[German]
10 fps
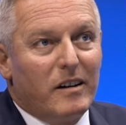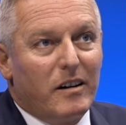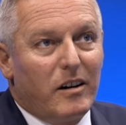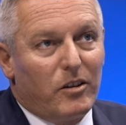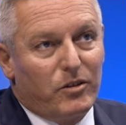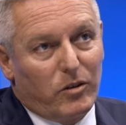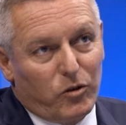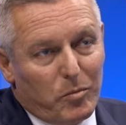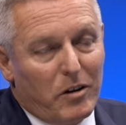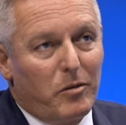Äh, also da
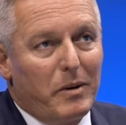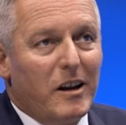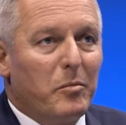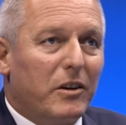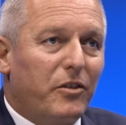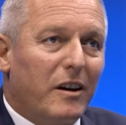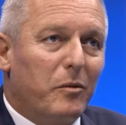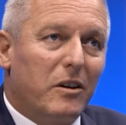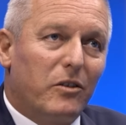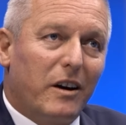soll man Familie mal
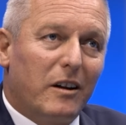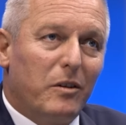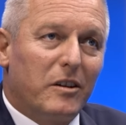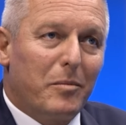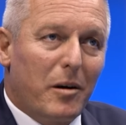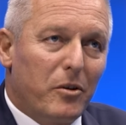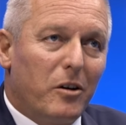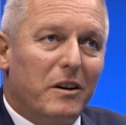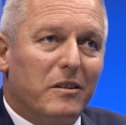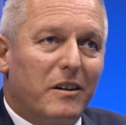zeigen, wie das geht, wenn der Papa
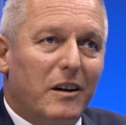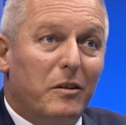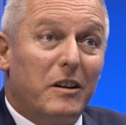arbeiten geht,